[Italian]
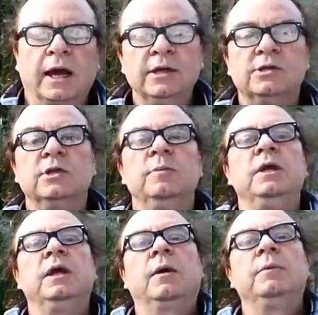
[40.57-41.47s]

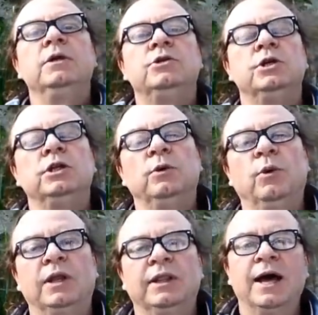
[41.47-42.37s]
Carissimi amici di
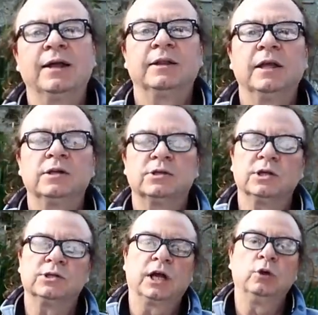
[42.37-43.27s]
Wild
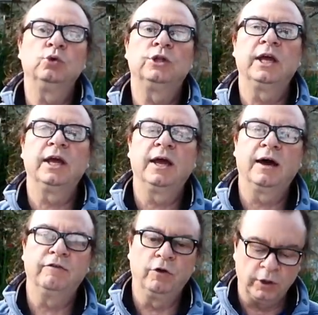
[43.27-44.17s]
Hunters, salute
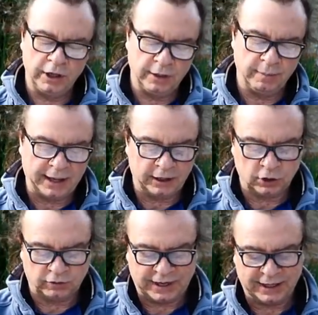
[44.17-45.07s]
a voi, ben
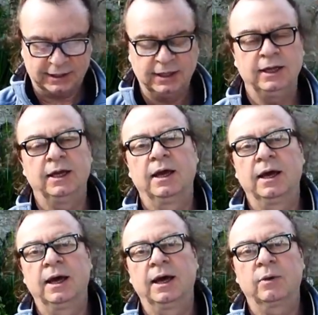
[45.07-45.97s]
ritrovati
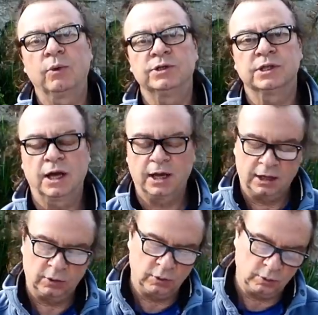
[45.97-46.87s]
a
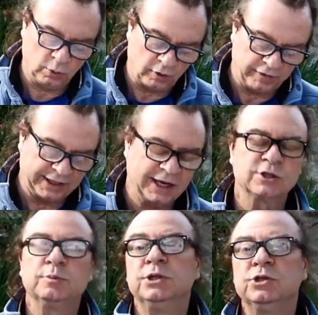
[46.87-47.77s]
questa nuova
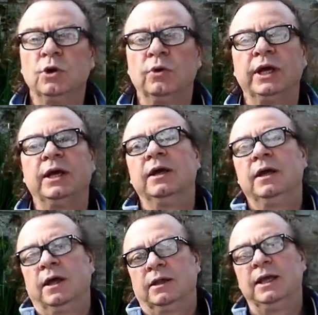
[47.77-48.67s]
trasmissione
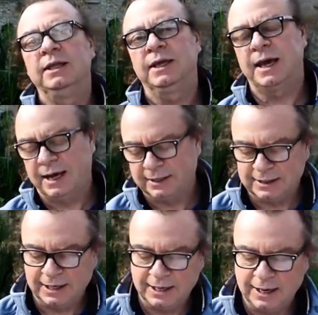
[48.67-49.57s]

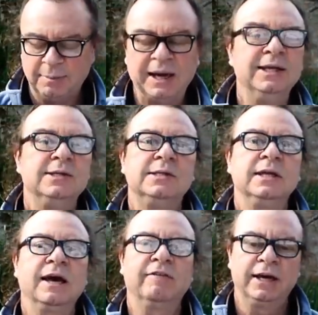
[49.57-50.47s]
dedicata alla
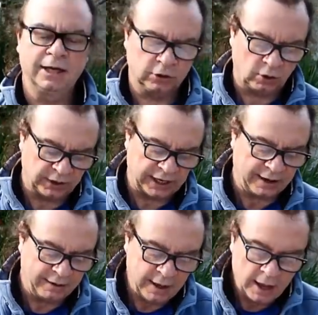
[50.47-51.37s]
balistica
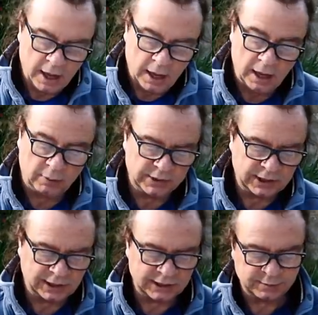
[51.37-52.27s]
venatoria. Eh,
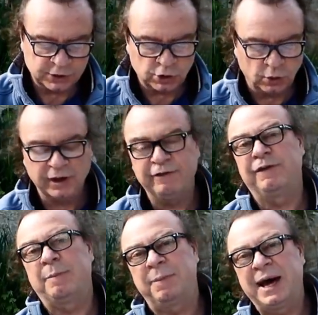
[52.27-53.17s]
questa trasmissione
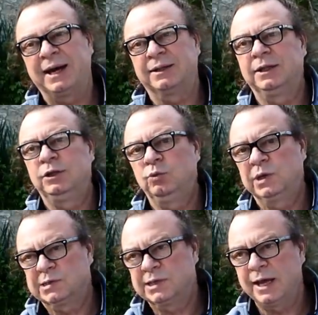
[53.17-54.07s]
fa parte di
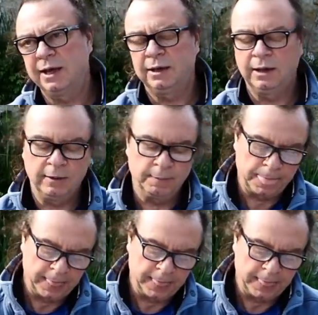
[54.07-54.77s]
una serie